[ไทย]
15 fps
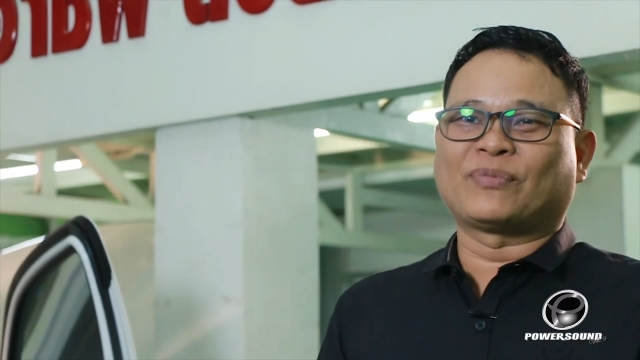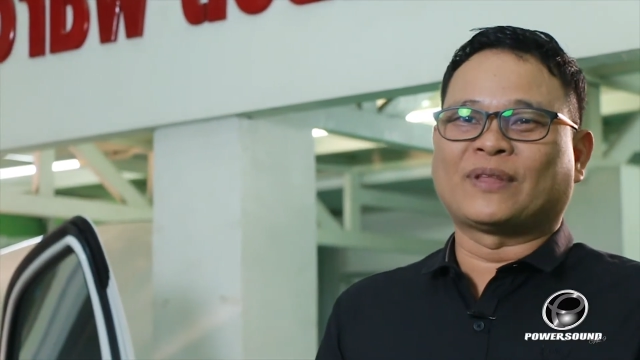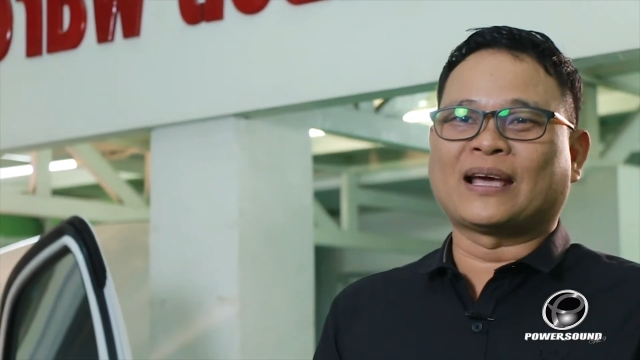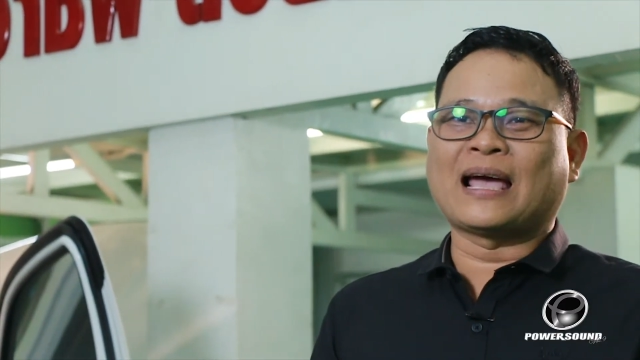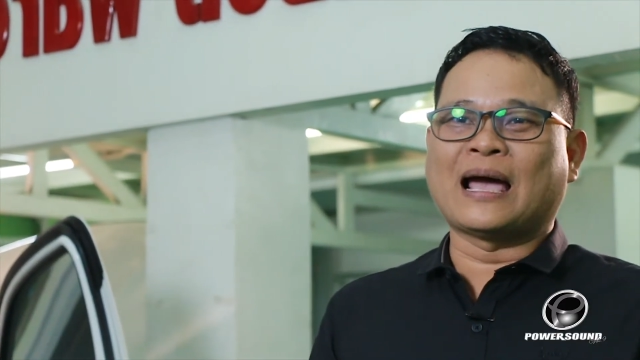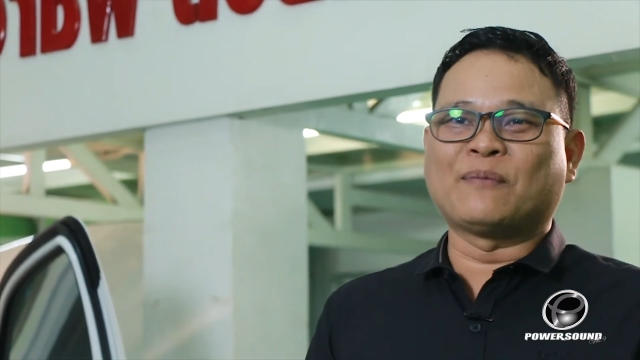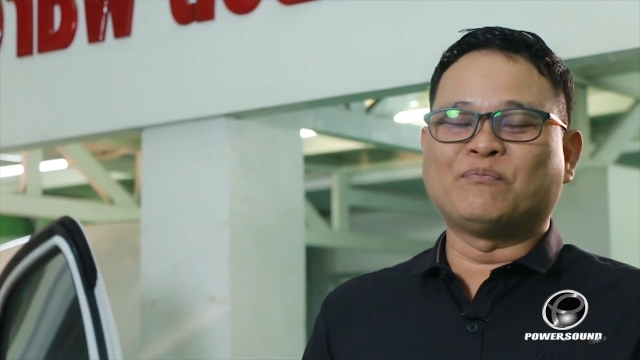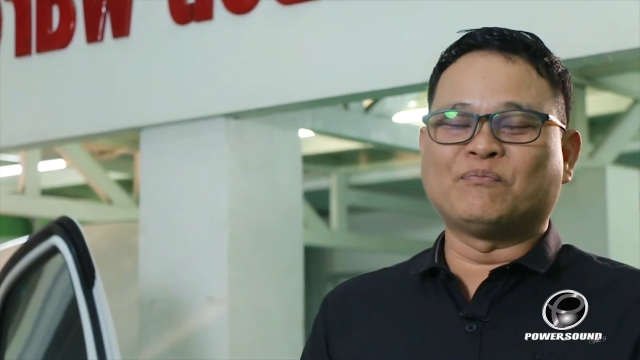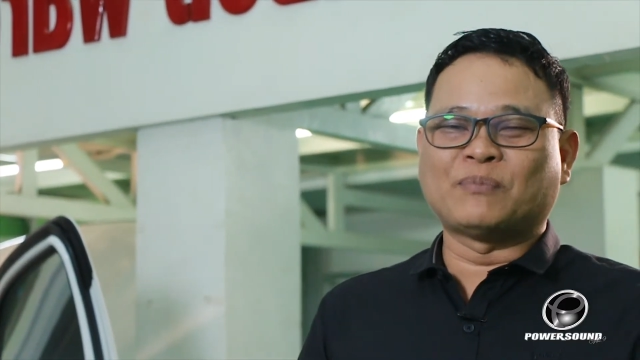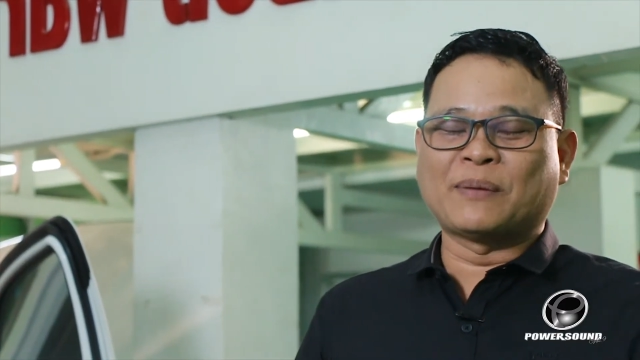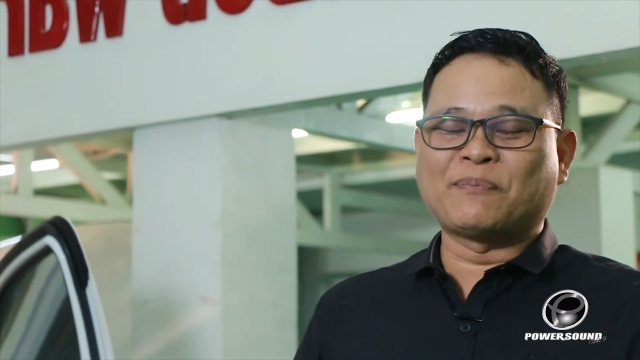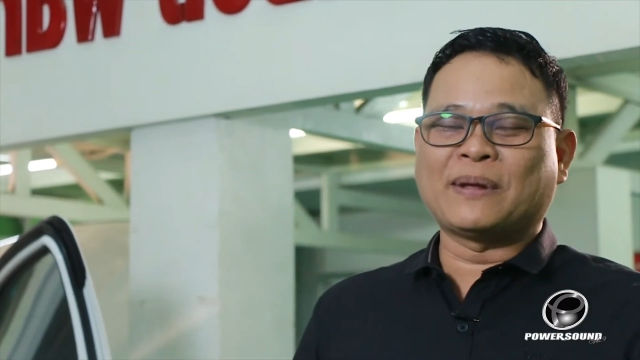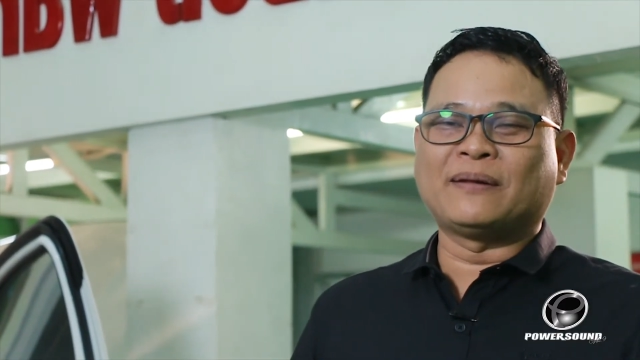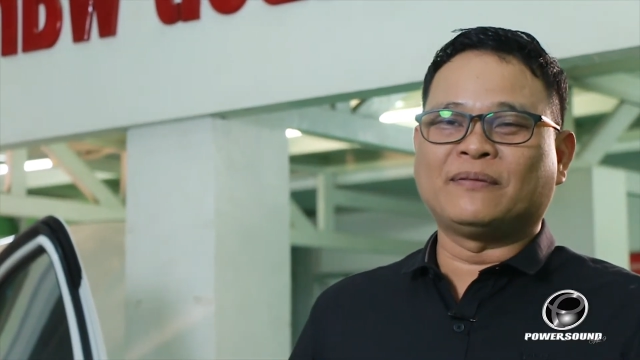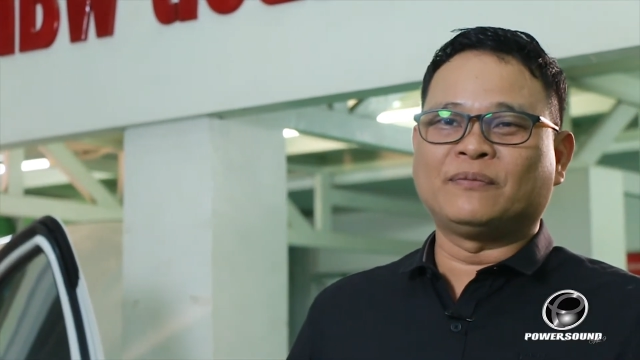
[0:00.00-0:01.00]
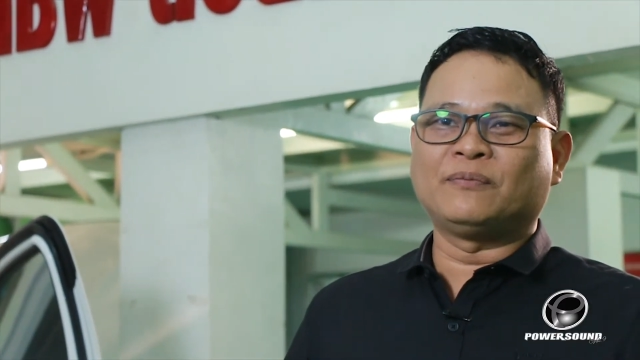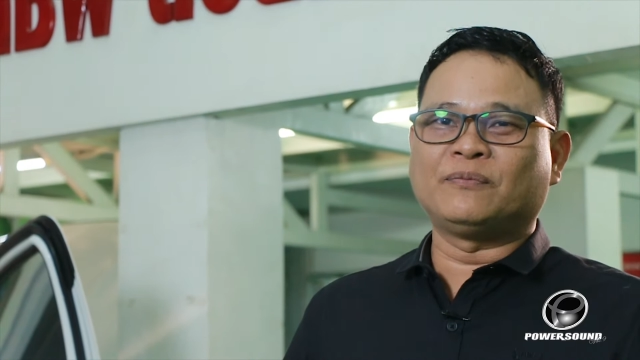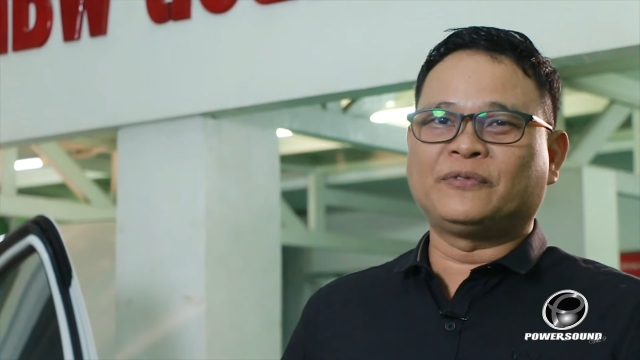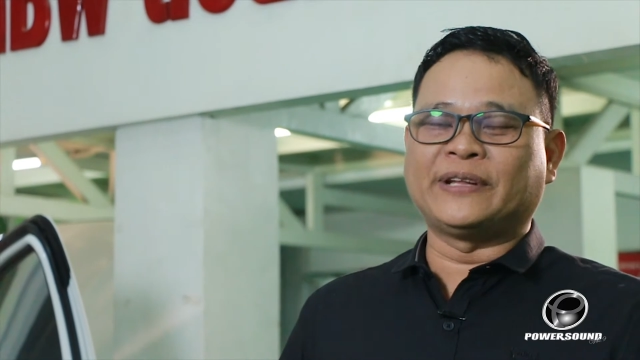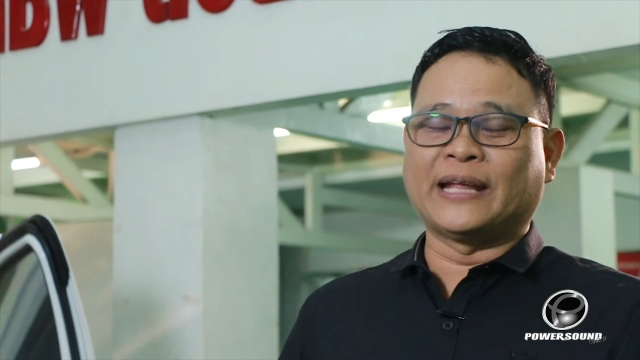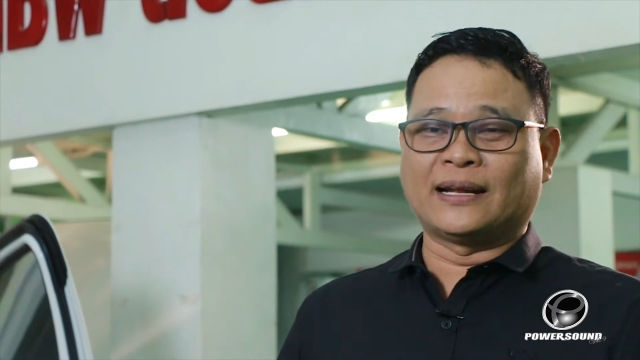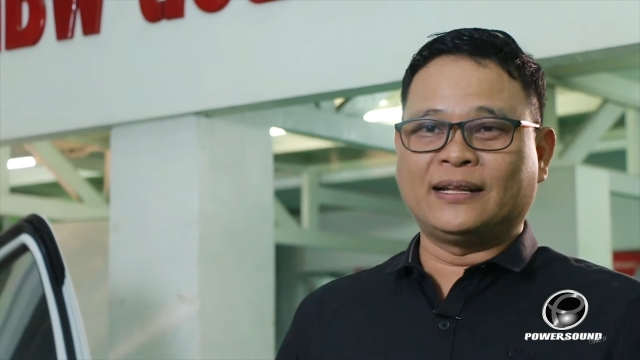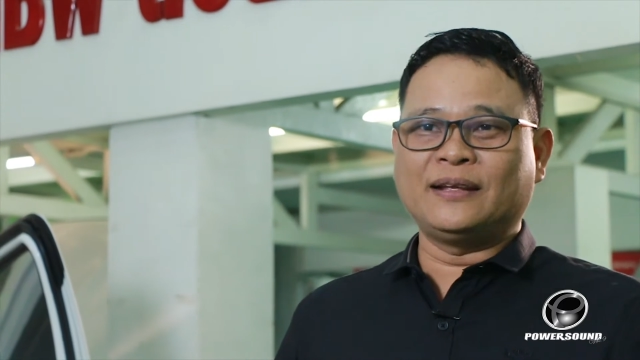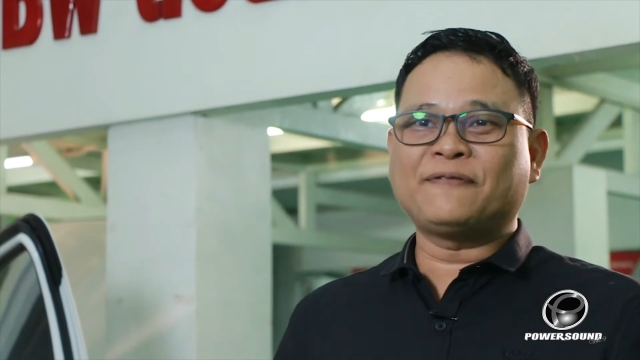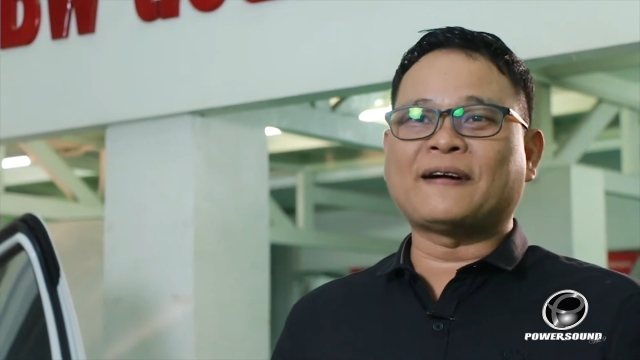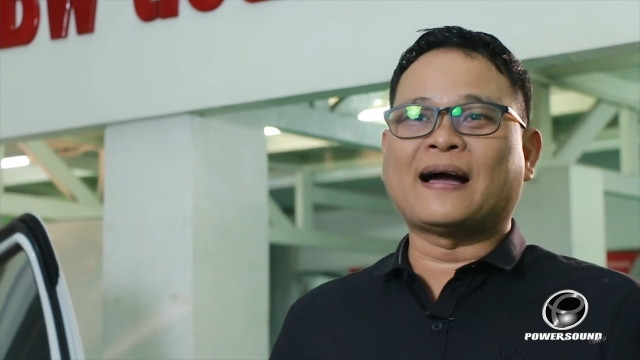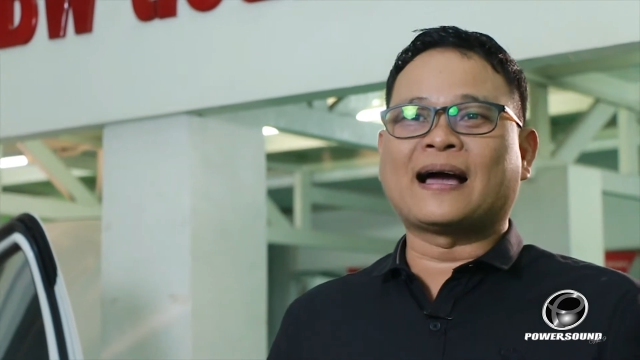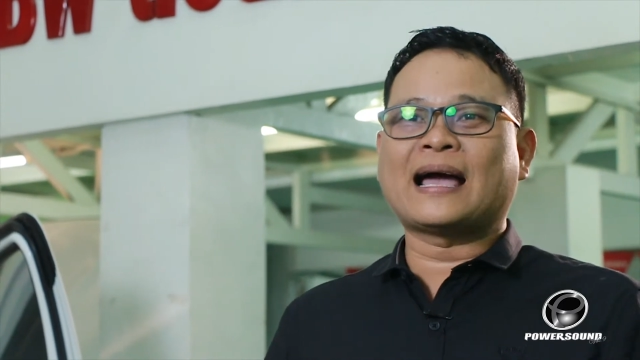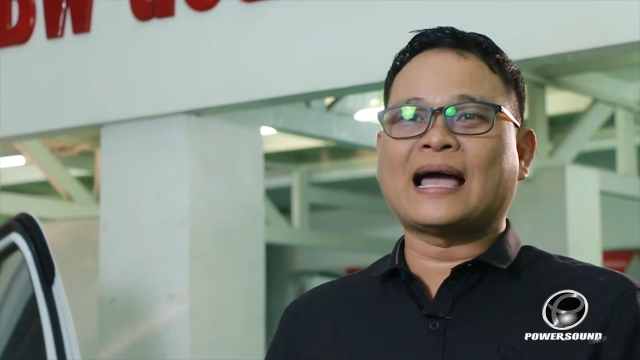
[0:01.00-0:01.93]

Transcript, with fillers: นะครับมันเป็นเสียงที่ฟัง